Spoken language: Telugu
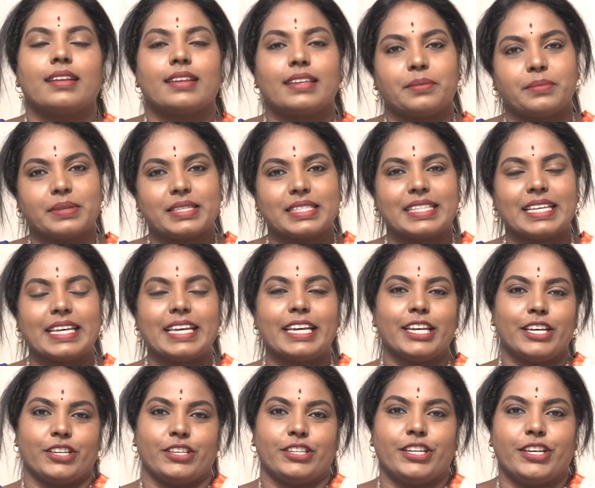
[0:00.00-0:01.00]
నమస్తే
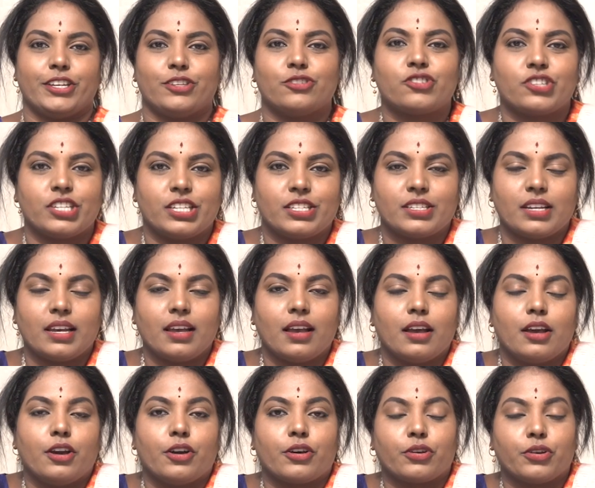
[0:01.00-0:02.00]
నేను శ్రీజ
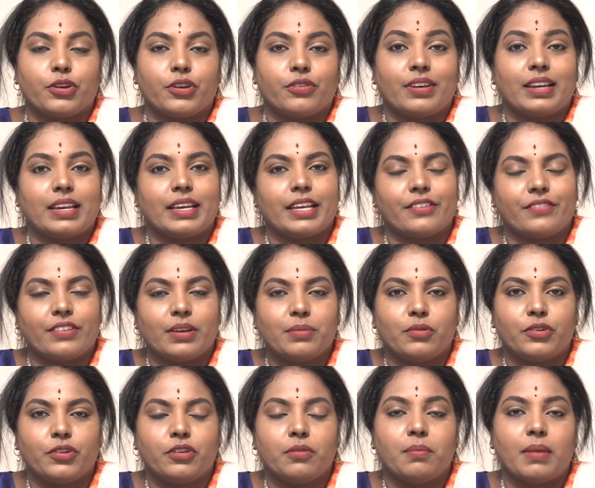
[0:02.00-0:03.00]
రెండు వేల ఇరవై
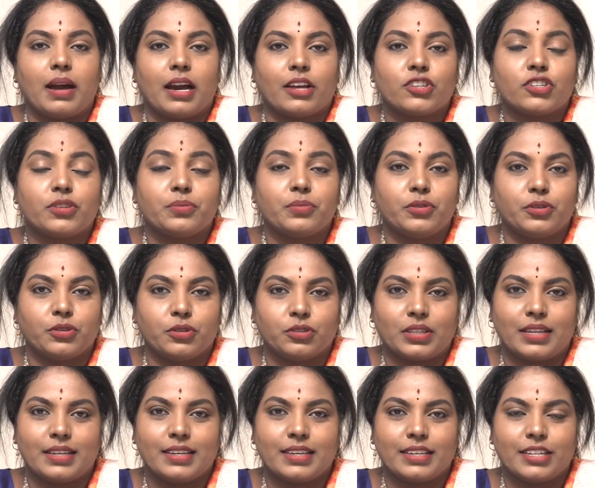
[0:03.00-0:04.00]
మూడు మార్చి మూడో
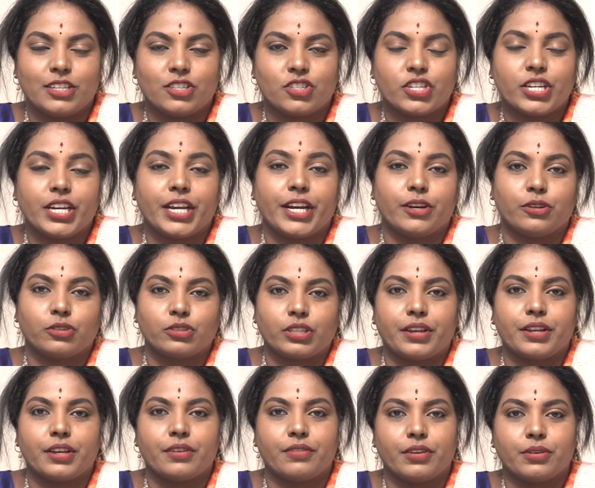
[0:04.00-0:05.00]
తారీఖు నుంచి ఏడో
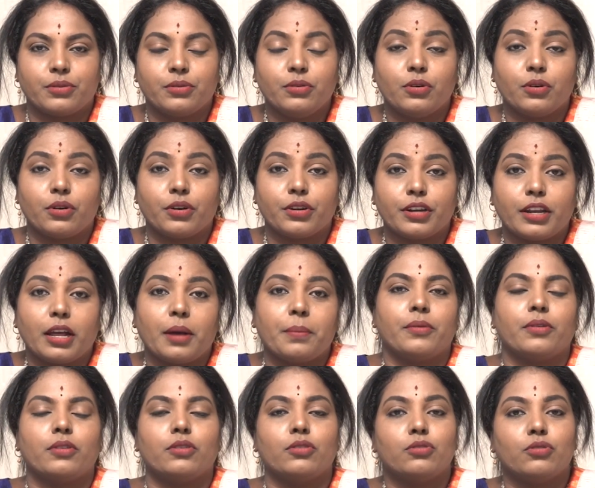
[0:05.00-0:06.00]
తారీఖు వరకు
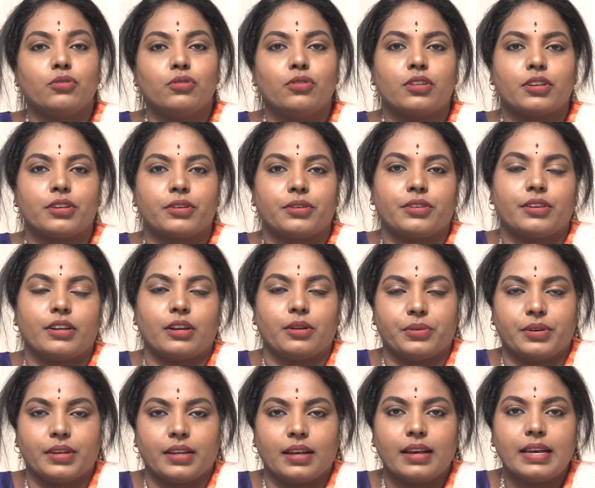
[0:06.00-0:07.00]
కొండాపూర్ గూగుల్ రోడ్లో
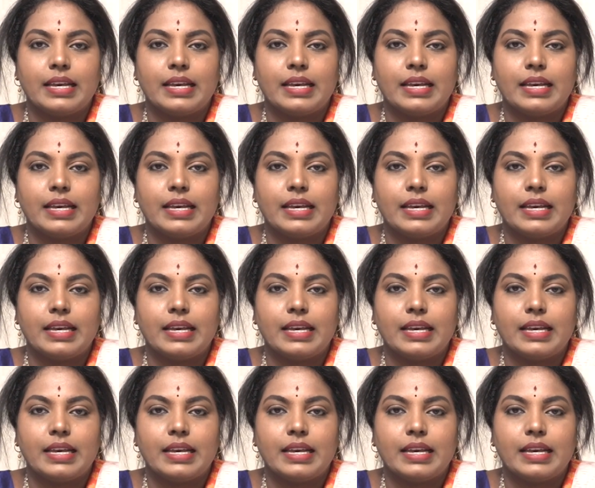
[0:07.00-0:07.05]
ఉన్న